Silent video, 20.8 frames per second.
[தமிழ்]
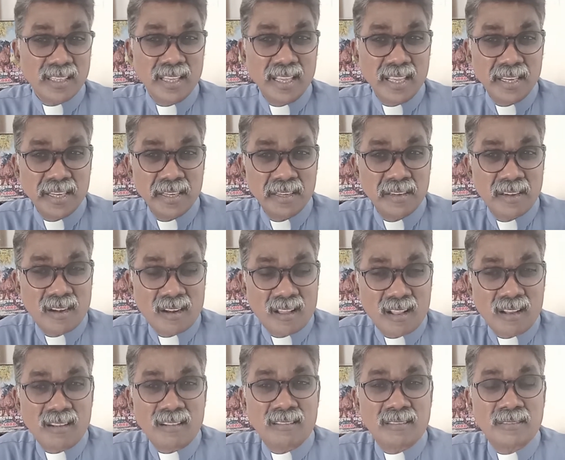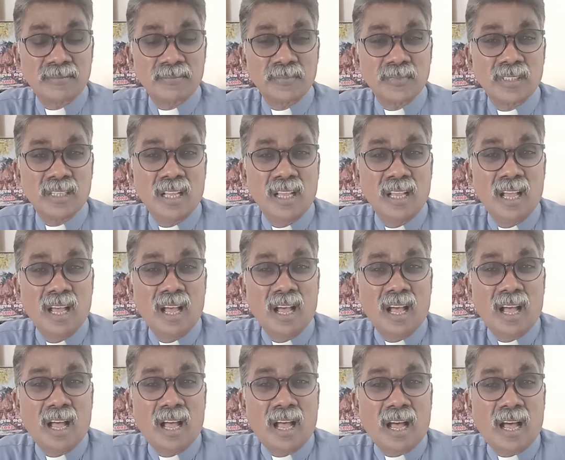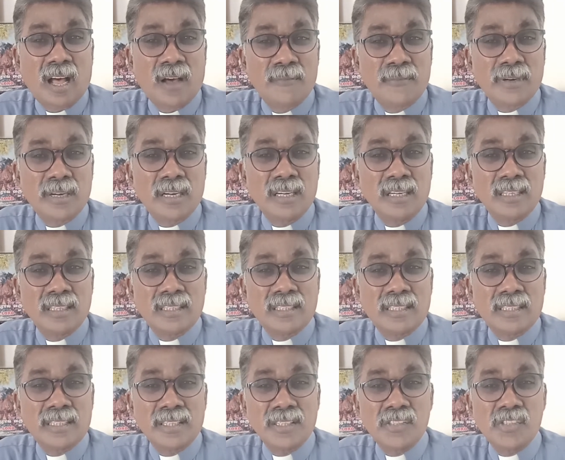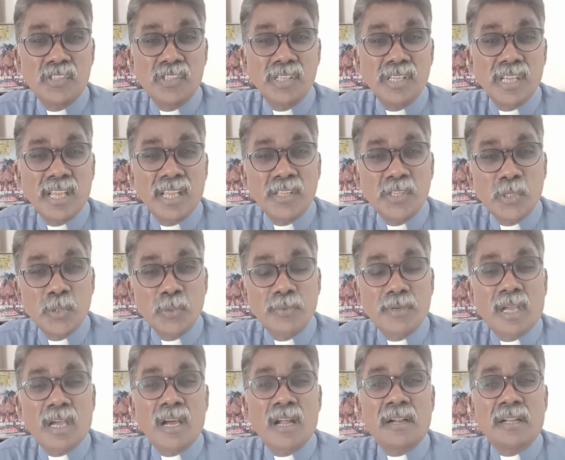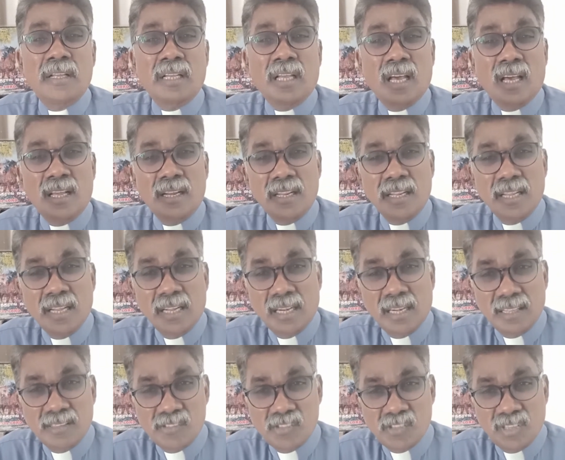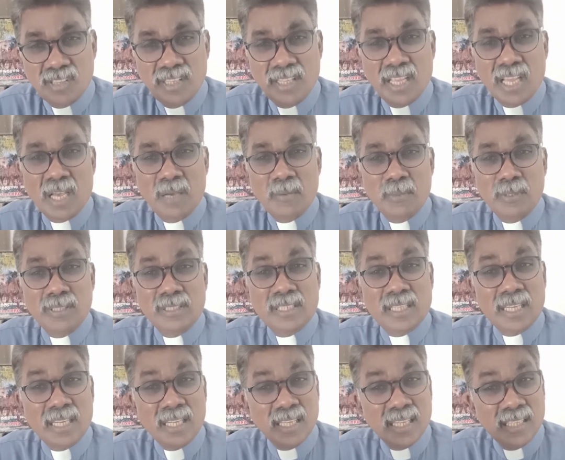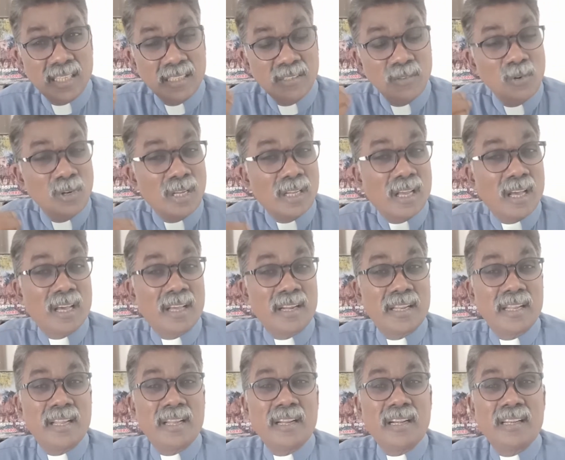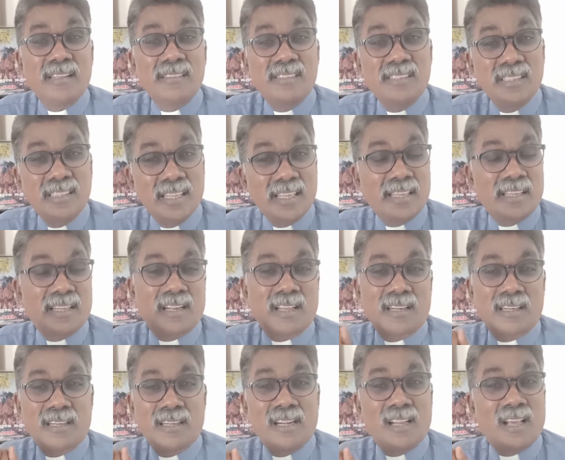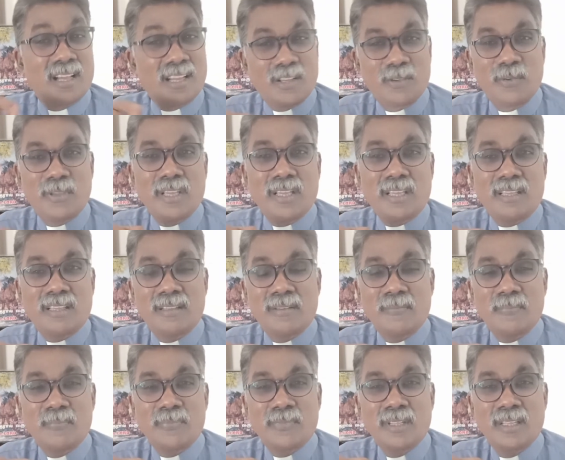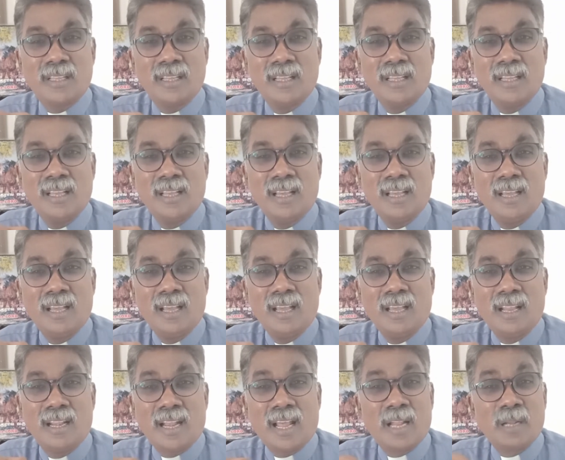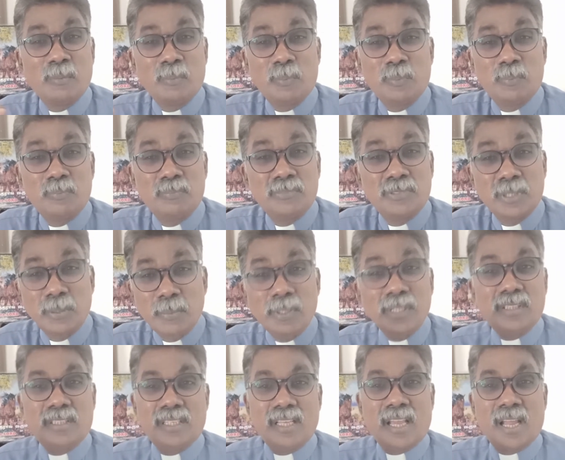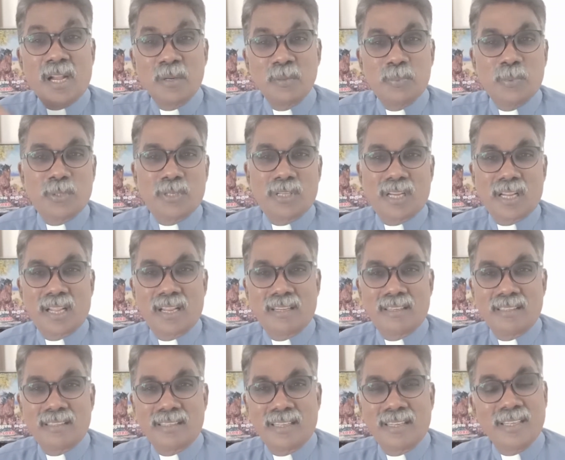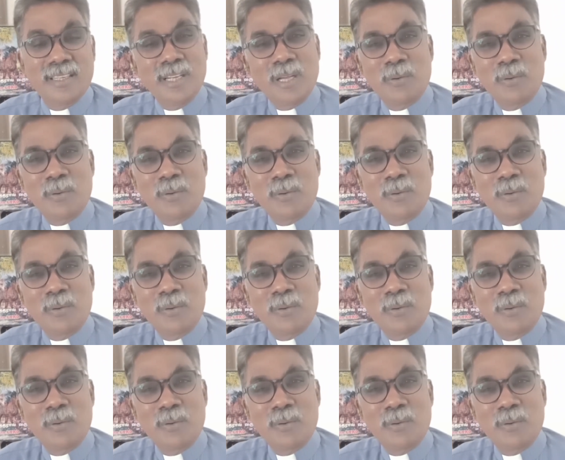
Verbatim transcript: ஏனென்றால் அவர்கள் கிறிஸ்து இயேசுக்கான காரியங்களை சிந்தியாமல் தனக்கு உள்ள காரியங்களை சிந்திக்கிறார்கள் ஆகவே நான் திமத்தியை அனுப்புகிறேன் என்று